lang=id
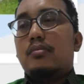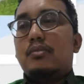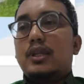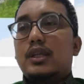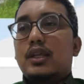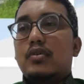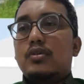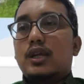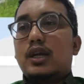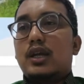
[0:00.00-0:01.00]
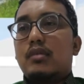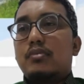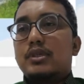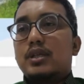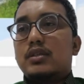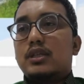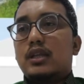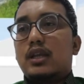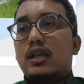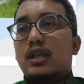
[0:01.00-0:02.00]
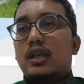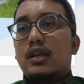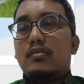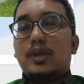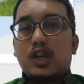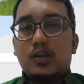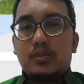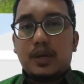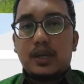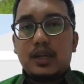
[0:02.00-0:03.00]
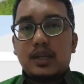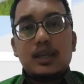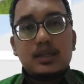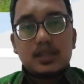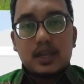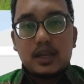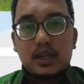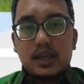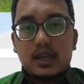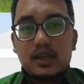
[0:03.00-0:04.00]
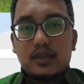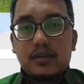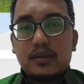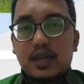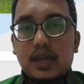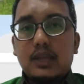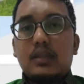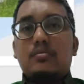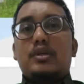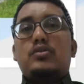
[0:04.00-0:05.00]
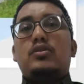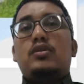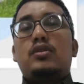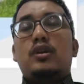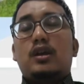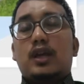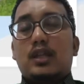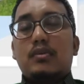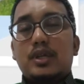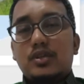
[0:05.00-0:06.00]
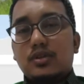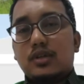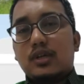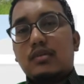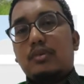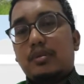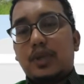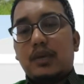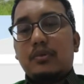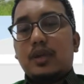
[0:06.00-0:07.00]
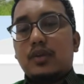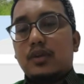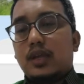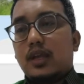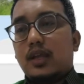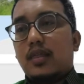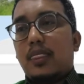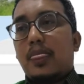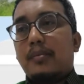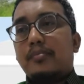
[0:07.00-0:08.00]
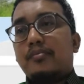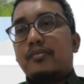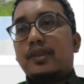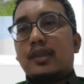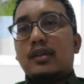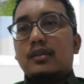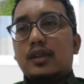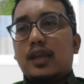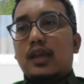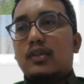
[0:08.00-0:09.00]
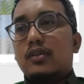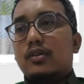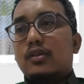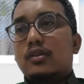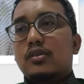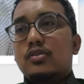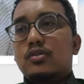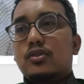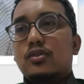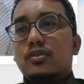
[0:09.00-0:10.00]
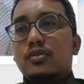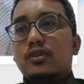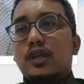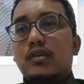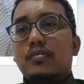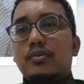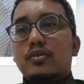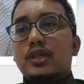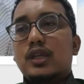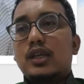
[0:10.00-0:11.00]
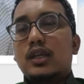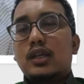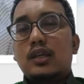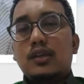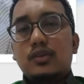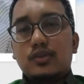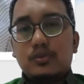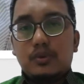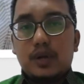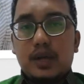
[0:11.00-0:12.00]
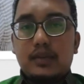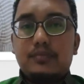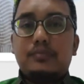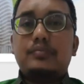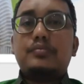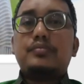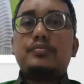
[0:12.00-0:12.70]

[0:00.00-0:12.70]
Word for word: dalam materi usaha dan pesawat sederhana dalam kehidupan sehari-hari. Oke, kita masuk kita masuk ke bab yang berikutnya yaitu struktur dan fungsi tumbuhan.